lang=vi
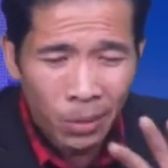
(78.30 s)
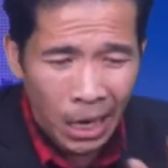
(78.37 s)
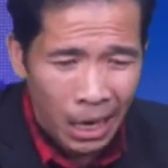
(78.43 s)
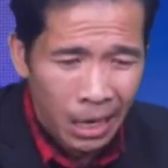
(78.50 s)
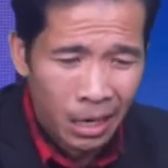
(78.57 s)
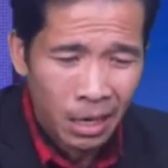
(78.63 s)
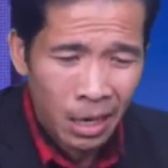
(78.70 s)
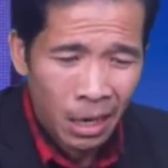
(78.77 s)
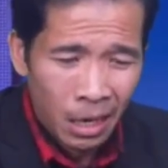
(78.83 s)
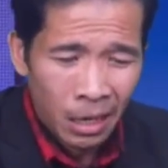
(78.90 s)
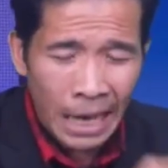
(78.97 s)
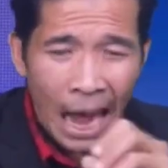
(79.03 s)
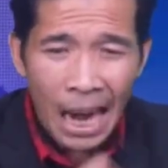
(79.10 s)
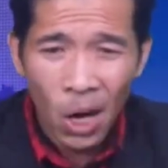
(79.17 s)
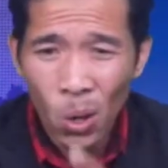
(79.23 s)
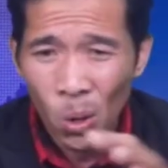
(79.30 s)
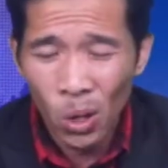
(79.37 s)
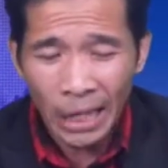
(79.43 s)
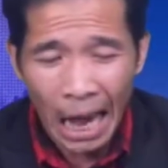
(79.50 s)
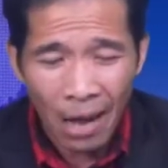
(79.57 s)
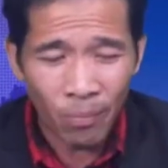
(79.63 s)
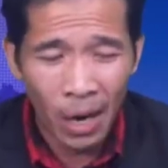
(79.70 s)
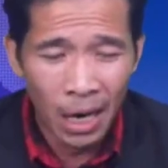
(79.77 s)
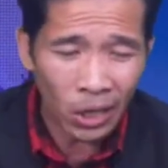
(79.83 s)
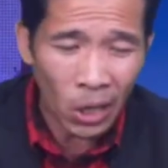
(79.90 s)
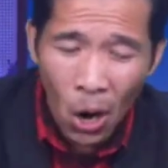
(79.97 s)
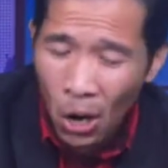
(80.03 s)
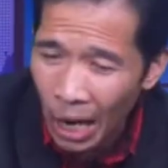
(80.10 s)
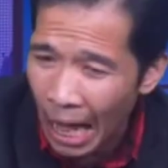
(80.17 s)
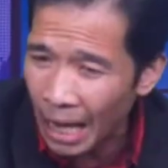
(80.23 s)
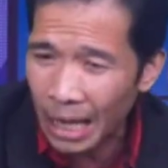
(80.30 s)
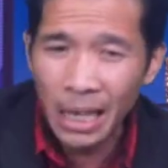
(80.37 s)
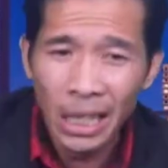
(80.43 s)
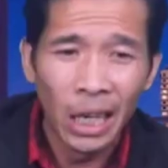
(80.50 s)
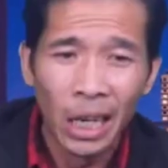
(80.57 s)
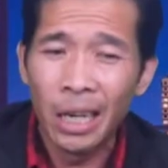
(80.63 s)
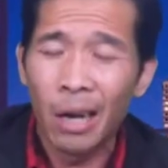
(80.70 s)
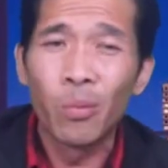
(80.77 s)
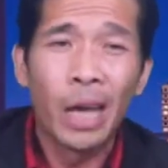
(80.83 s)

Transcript: sình xả lúa xả phân toàn là kỹ sư nông